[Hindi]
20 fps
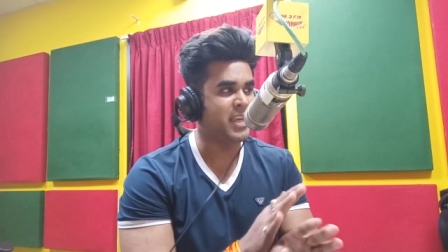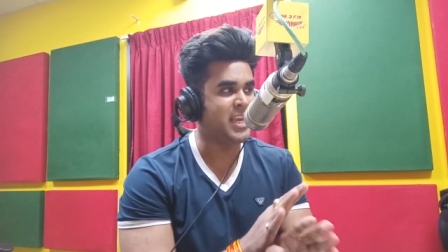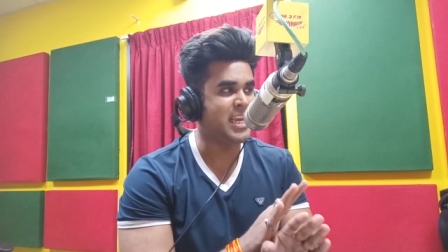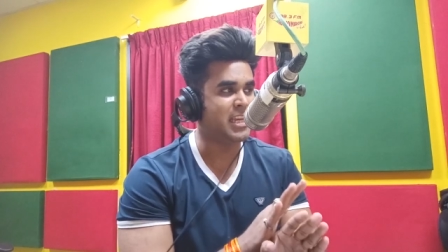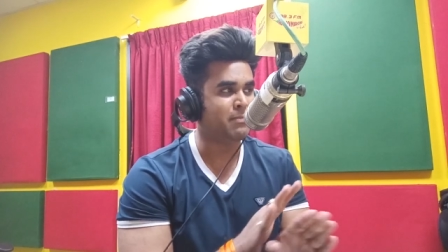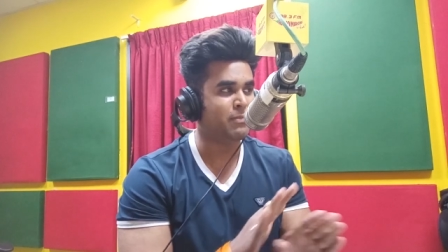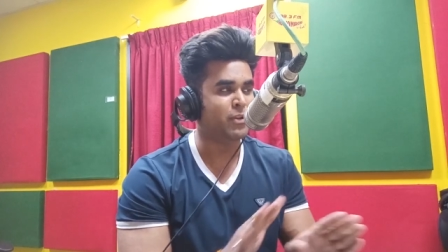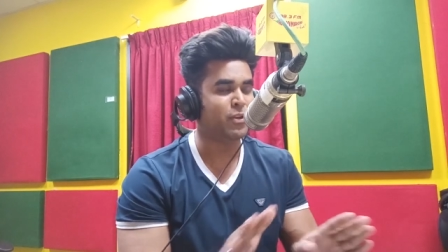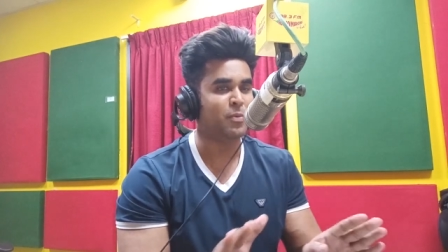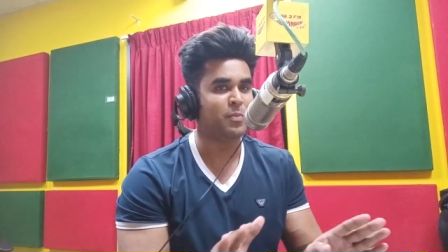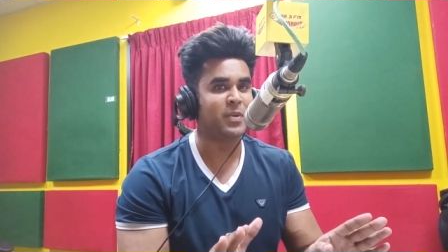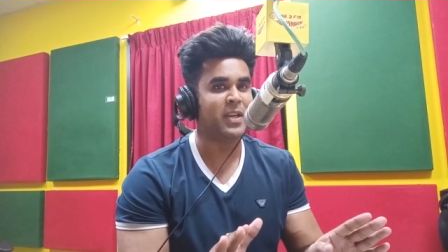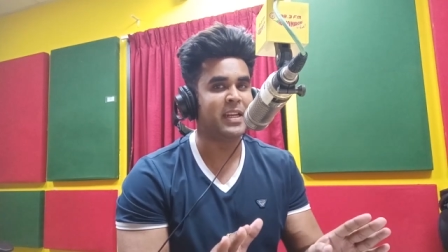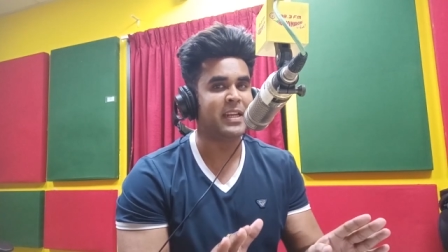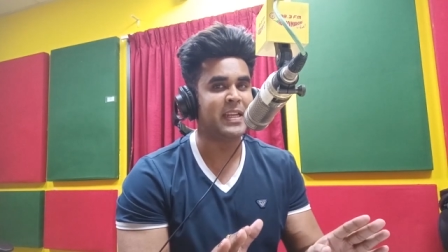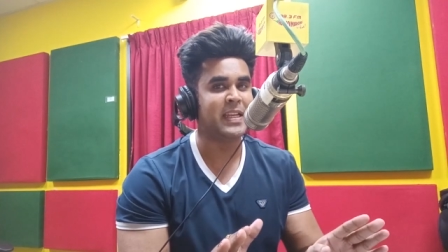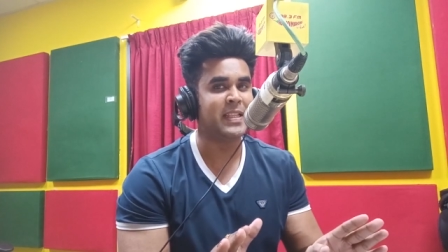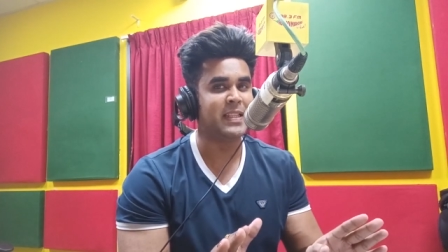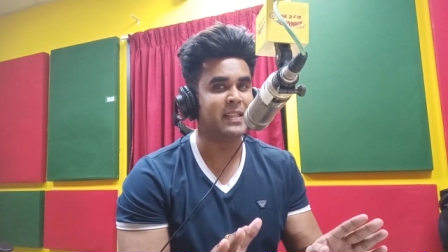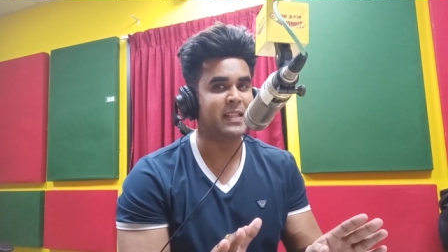एक भी रुपया
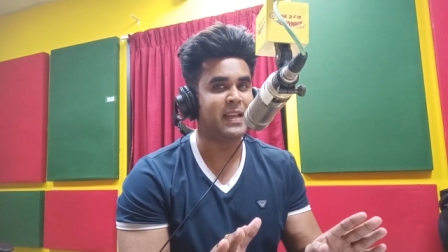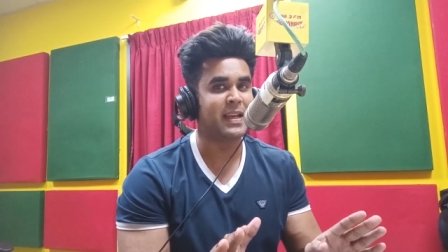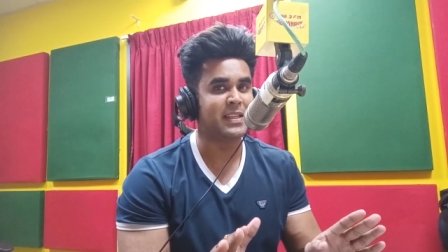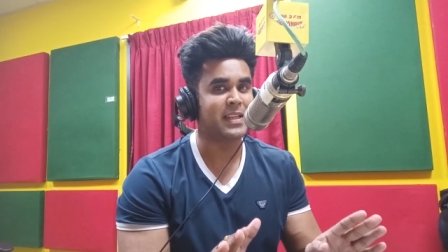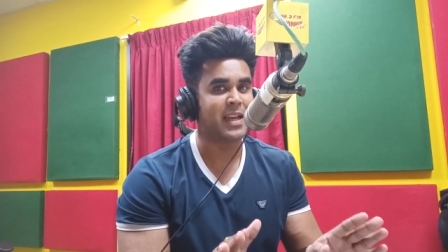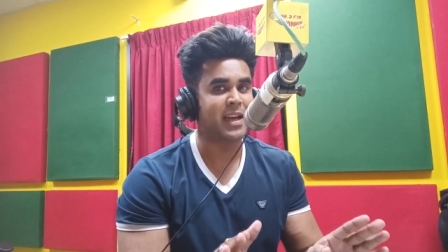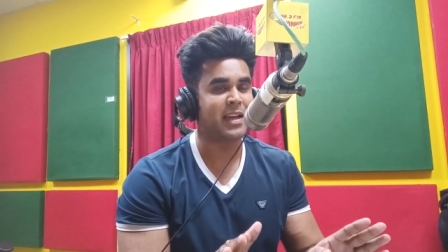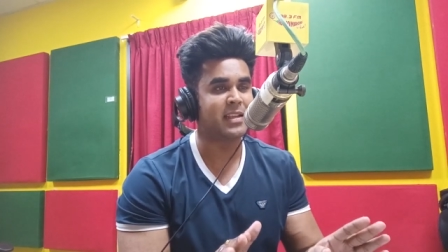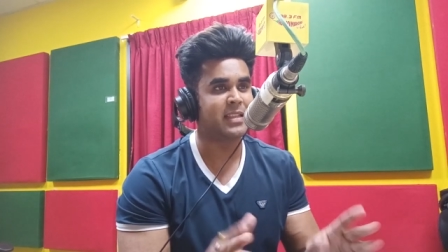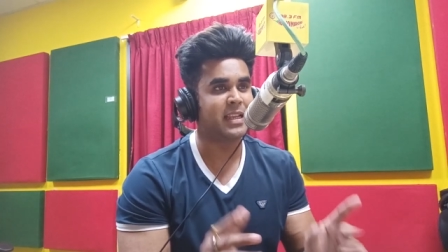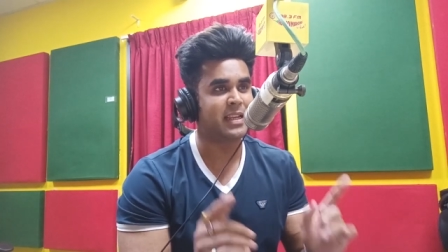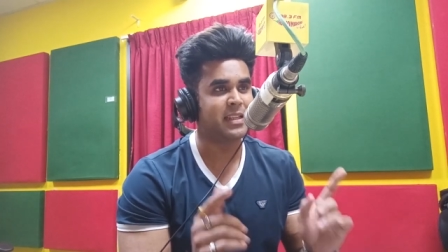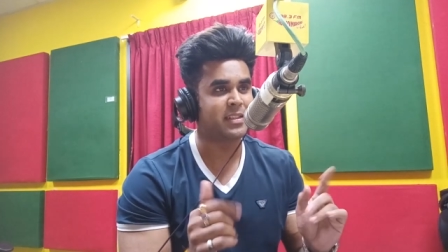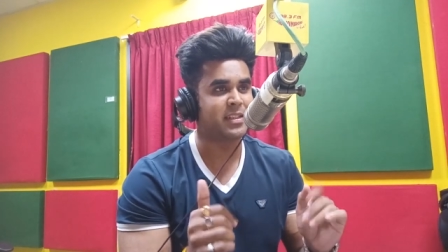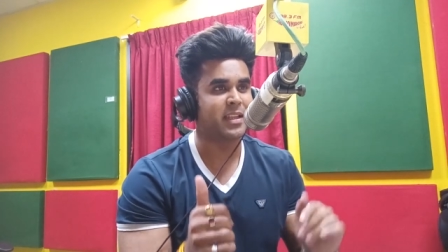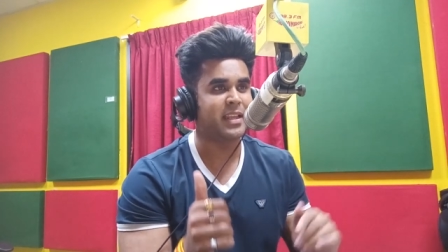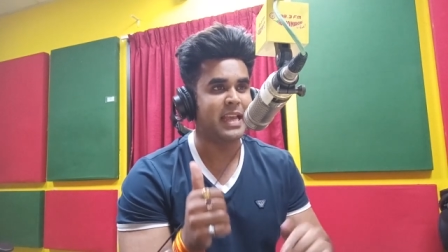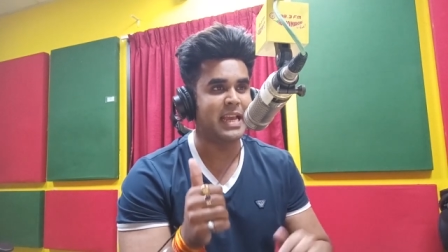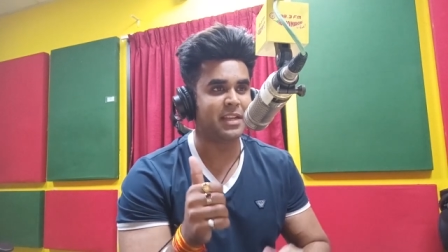नहीं लिया जाएगा लेकिन सर